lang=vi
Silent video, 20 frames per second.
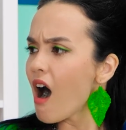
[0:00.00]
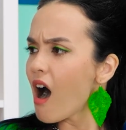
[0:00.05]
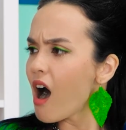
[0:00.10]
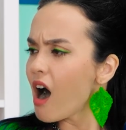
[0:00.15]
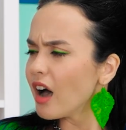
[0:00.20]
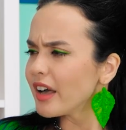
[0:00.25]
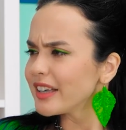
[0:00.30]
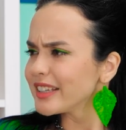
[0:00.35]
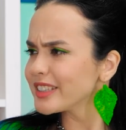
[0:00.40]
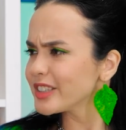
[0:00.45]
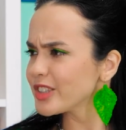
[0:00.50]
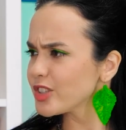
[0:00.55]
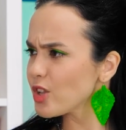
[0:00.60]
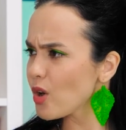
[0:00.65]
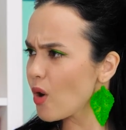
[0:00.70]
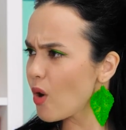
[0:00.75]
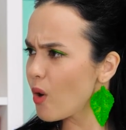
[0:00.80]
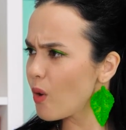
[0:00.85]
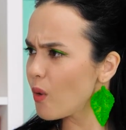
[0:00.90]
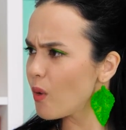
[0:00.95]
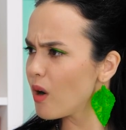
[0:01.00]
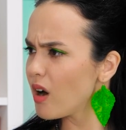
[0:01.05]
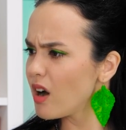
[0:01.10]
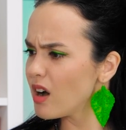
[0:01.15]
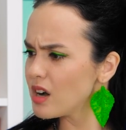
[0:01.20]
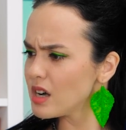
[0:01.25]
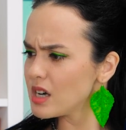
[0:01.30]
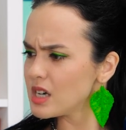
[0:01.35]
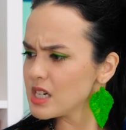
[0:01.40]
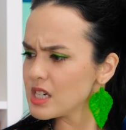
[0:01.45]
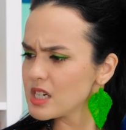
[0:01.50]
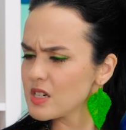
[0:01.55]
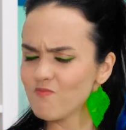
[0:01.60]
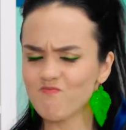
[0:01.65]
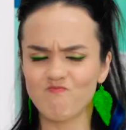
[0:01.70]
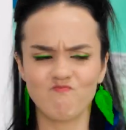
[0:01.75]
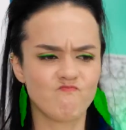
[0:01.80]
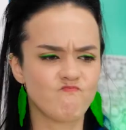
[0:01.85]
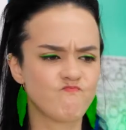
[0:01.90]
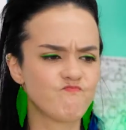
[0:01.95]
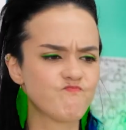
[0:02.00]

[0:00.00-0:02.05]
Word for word: Cậu ăn cắp à? hmm.